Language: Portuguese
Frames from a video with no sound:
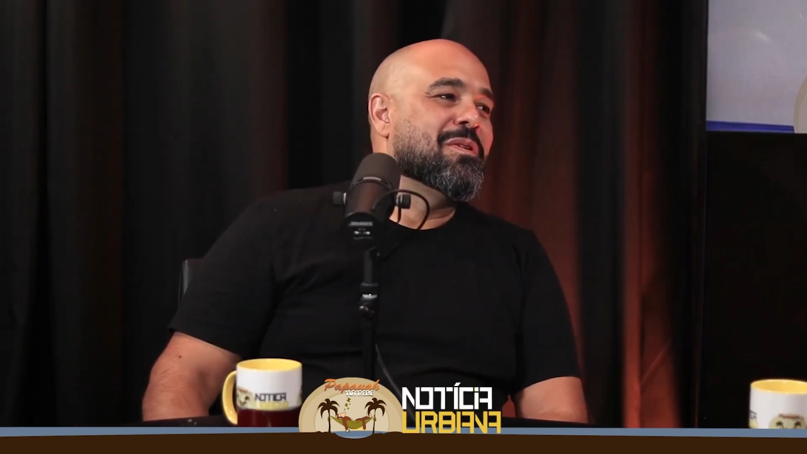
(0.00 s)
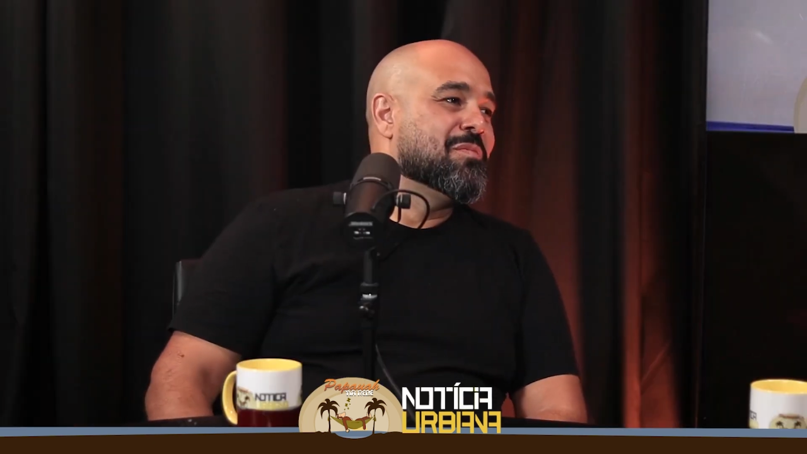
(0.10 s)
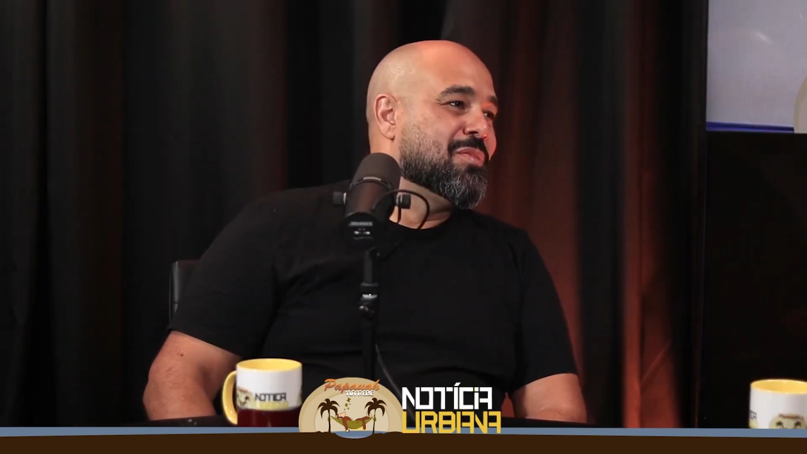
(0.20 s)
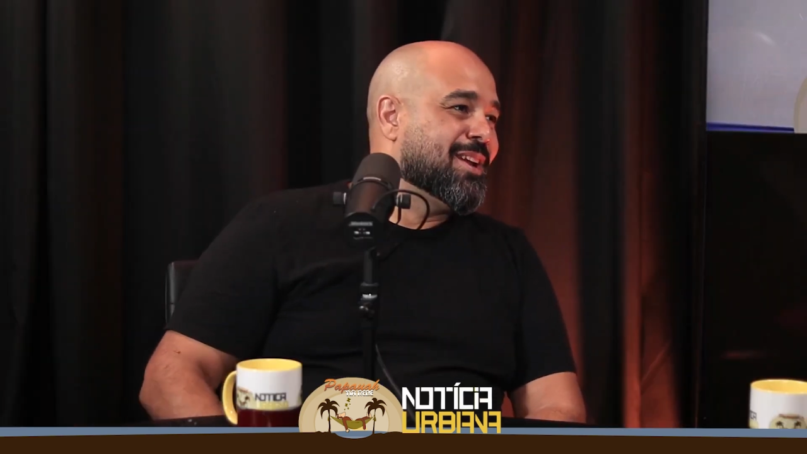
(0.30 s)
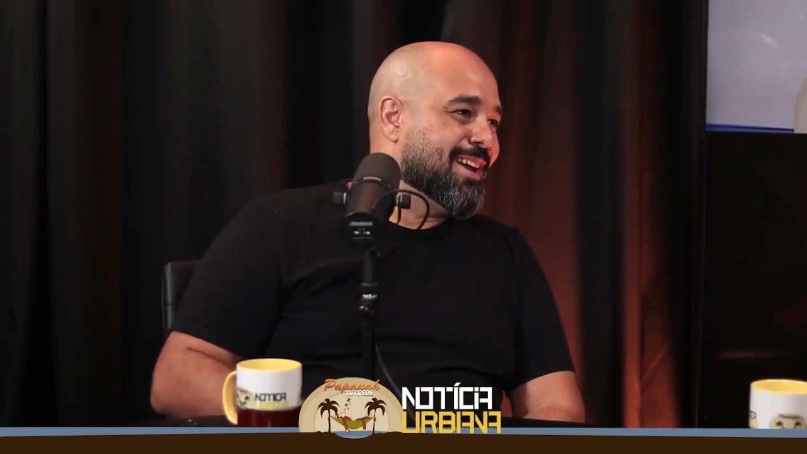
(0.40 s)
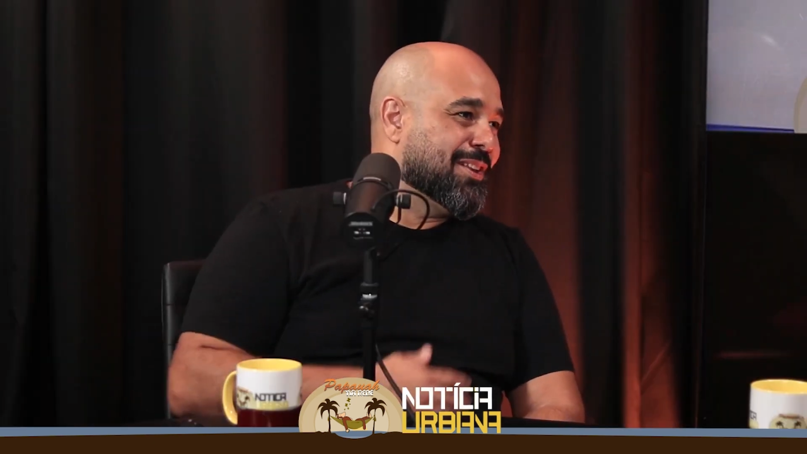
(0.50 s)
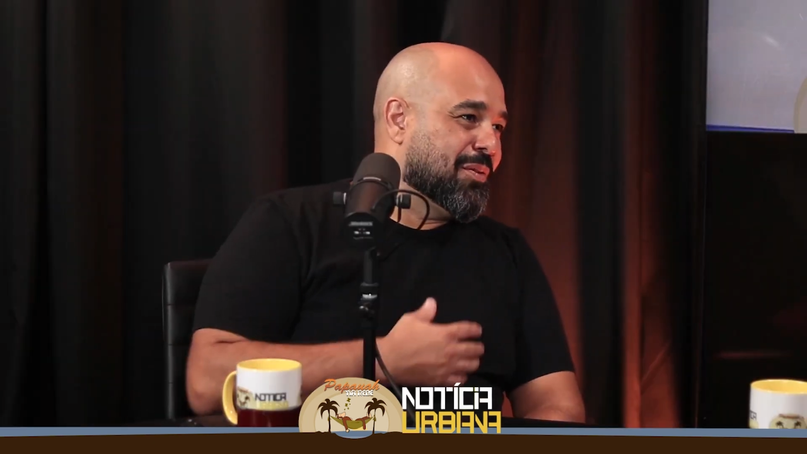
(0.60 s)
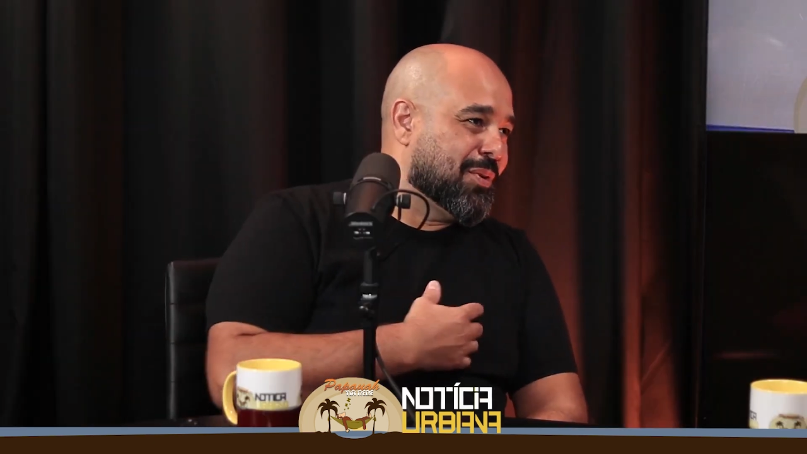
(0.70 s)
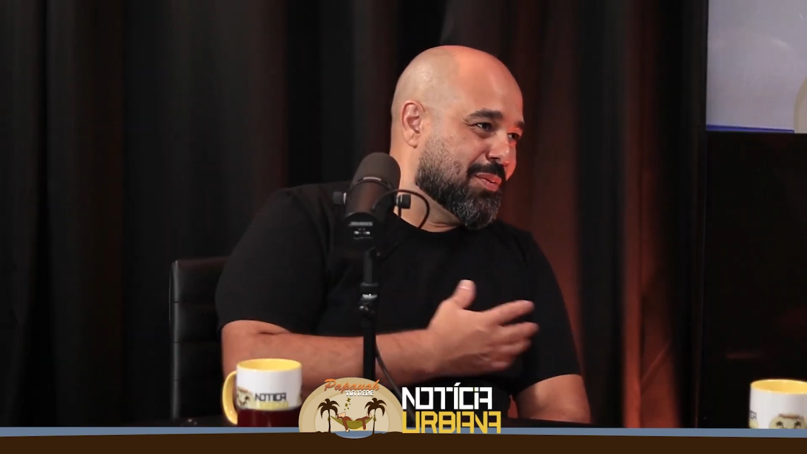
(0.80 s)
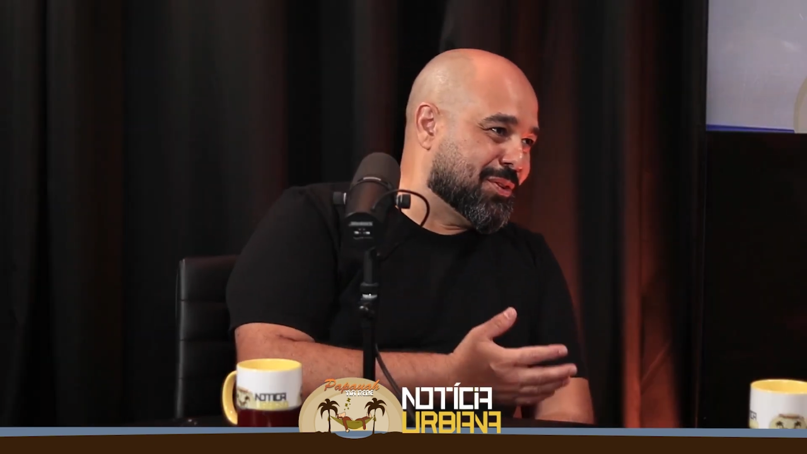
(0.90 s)
Obrigadão
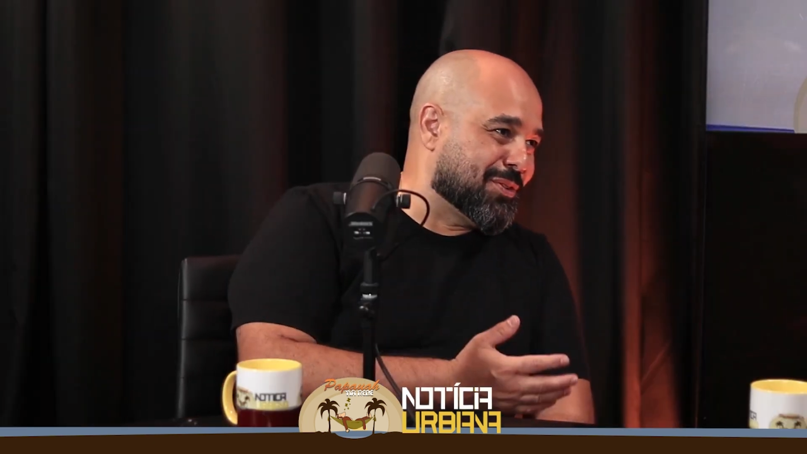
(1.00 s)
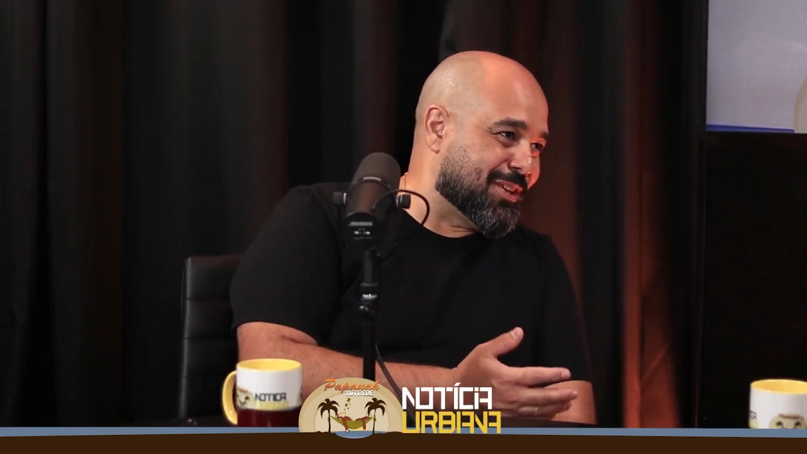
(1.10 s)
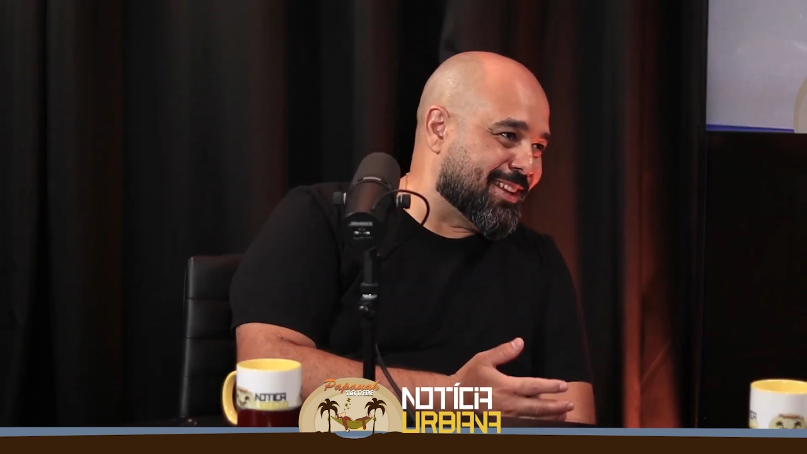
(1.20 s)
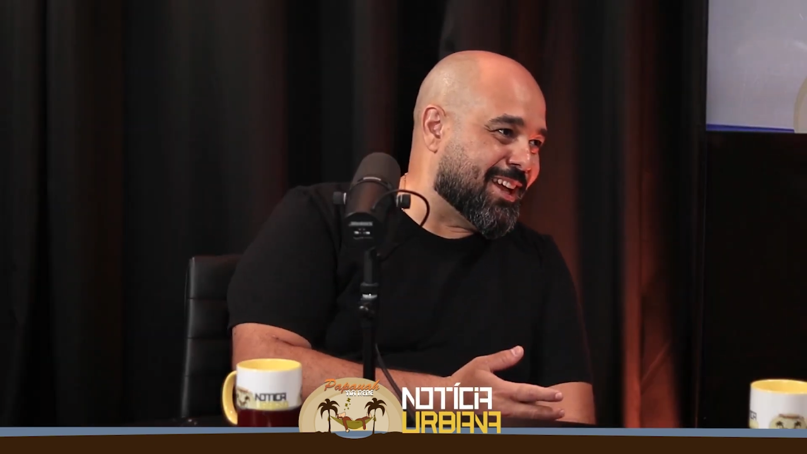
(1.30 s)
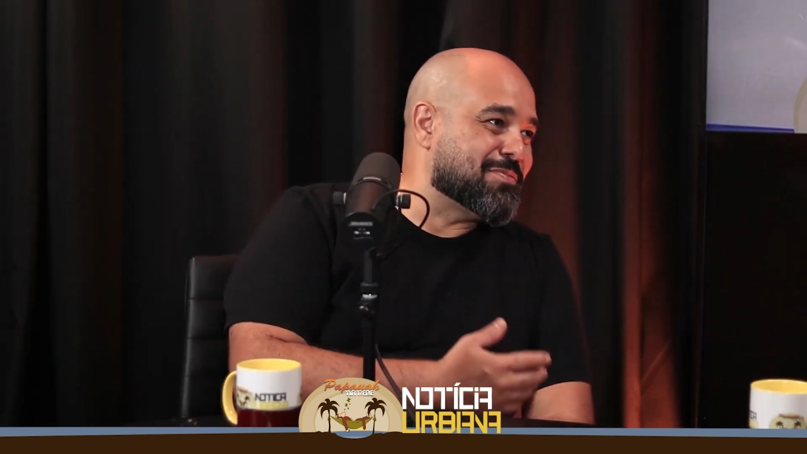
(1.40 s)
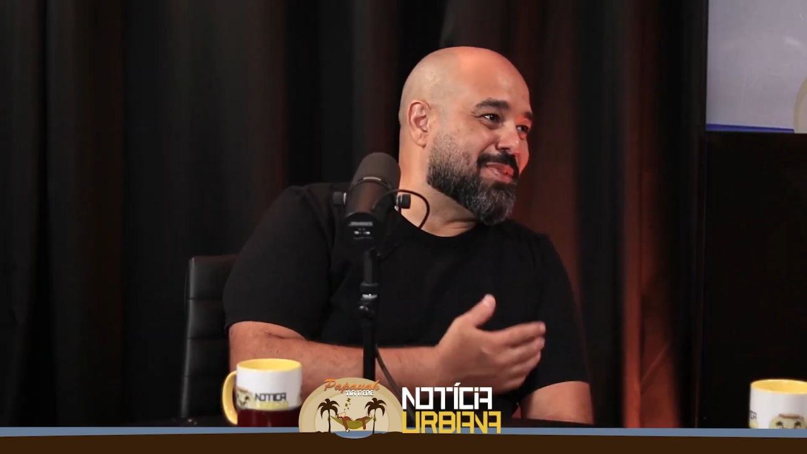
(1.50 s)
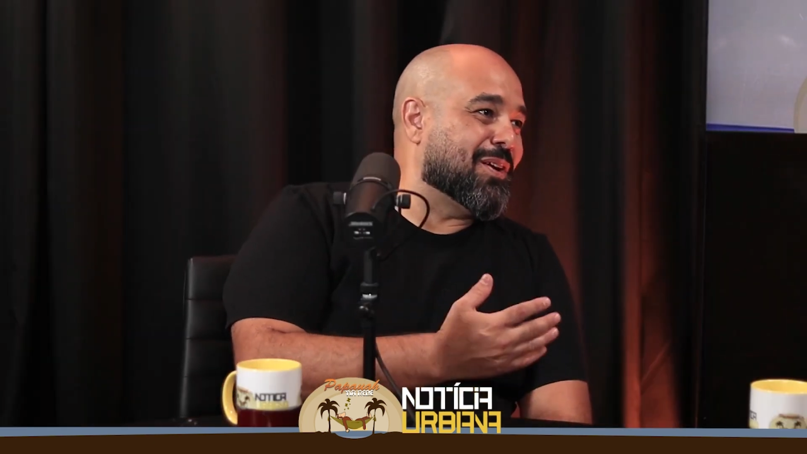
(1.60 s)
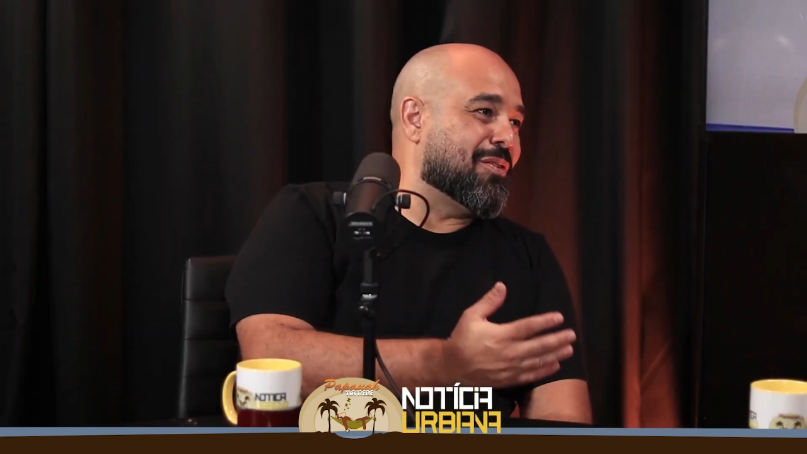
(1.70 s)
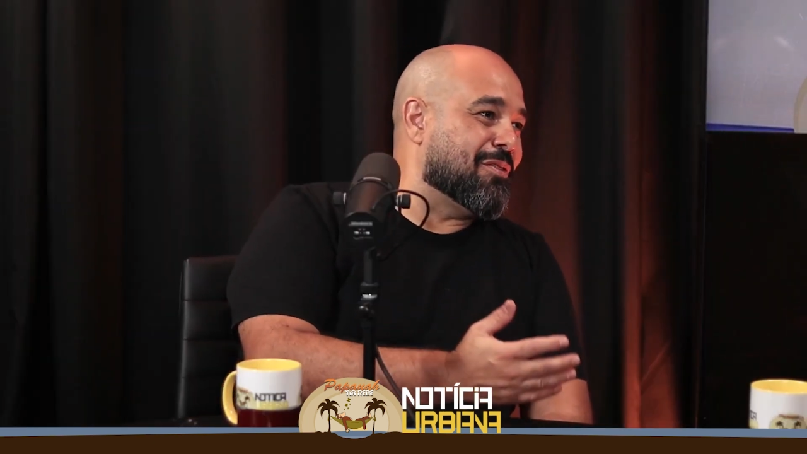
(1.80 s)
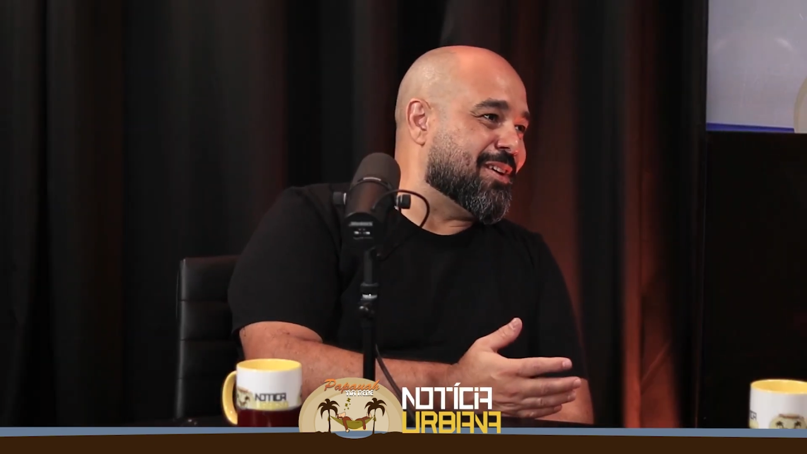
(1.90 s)
pela oportunidade, pela
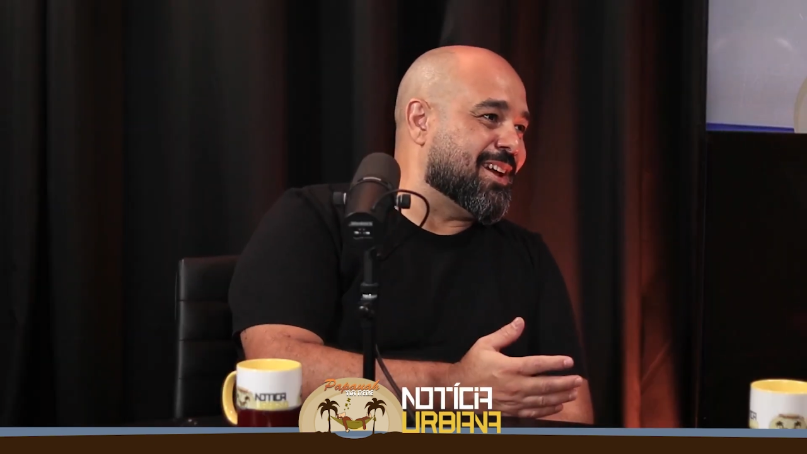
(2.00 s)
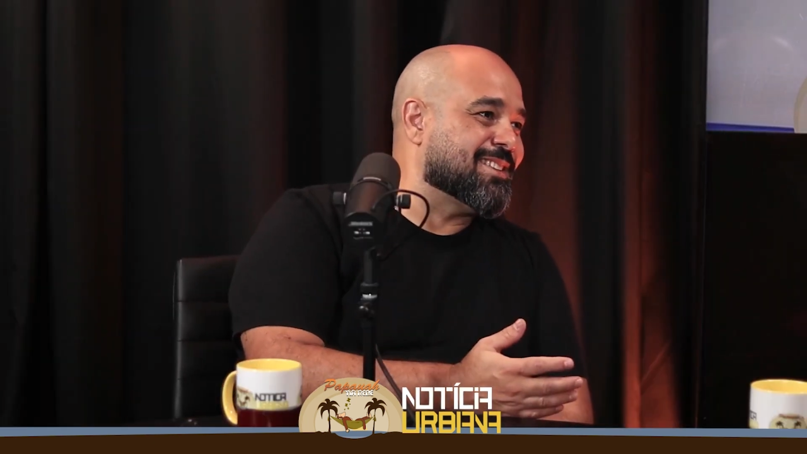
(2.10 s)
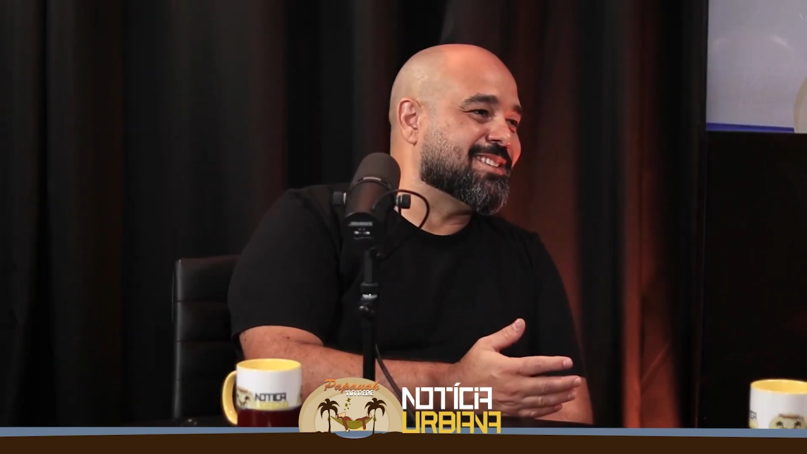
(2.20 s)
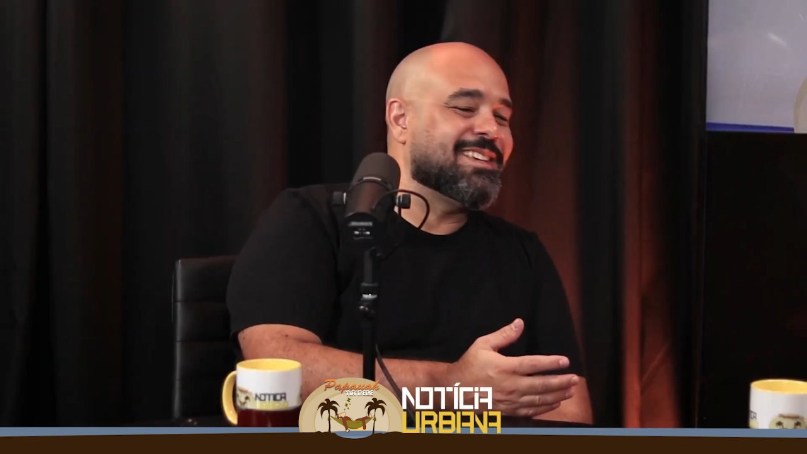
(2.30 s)
conversa.